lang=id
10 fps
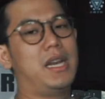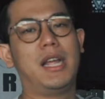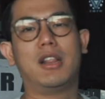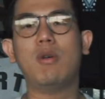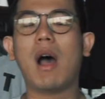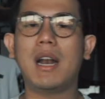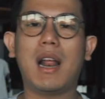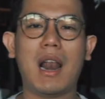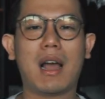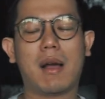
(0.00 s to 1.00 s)
ini itu
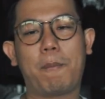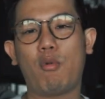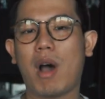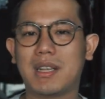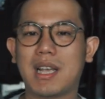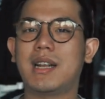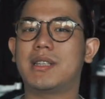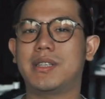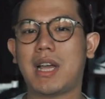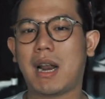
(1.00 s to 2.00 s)
adalah kepuasan
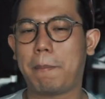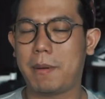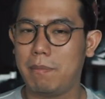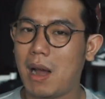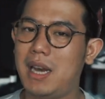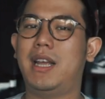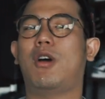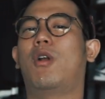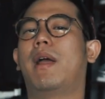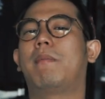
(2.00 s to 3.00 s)
secara pribadi
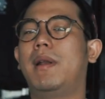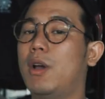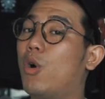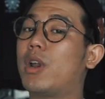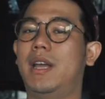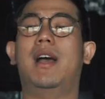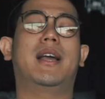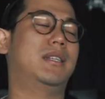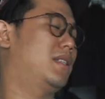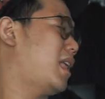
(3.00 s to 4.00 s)
kalau yang beli ori guys.